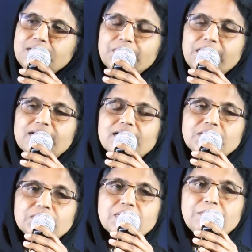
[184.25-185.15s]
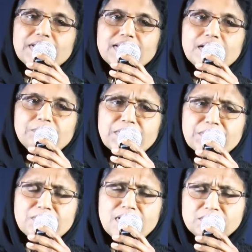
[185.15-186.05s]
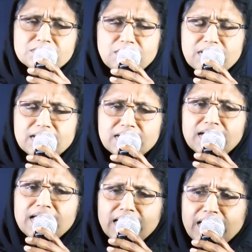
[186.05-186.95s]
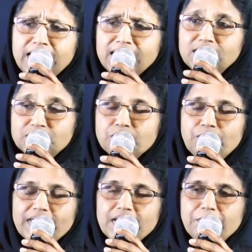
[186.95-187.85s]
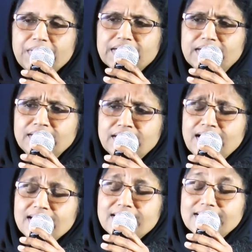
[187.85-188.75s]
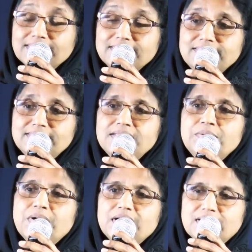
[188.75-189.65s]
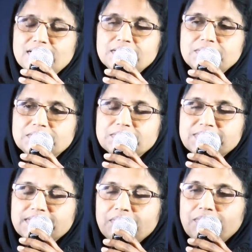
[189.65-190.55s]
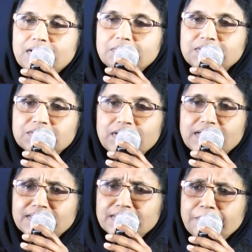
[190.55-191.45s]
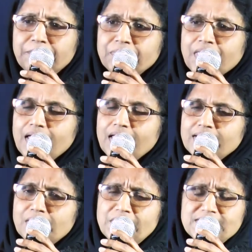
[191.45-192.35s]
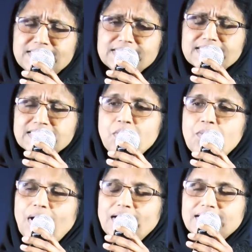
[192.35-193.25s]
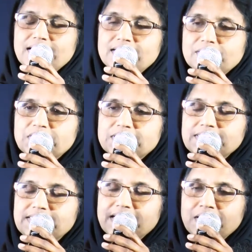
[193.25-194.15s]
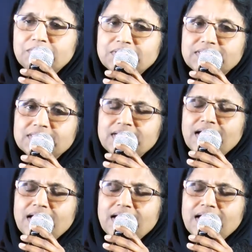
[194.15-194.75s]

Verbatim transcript: அவர்களுக்காக யுத்தம் பண்ணினான்னு பார்க்குறோம் ஆண்டவர் சொல்கிறாரு நீங்கள் சும்மா இருப்பீர்கள் கத்தர் உங்களுக்காக யுத்தம் செய்வார் அப்படின்னு சொல்லியிருக்குது நம்முடைய கிறிஸ்தவ வாழ்க்கையில் நமக்கு ஜெயம் வந்து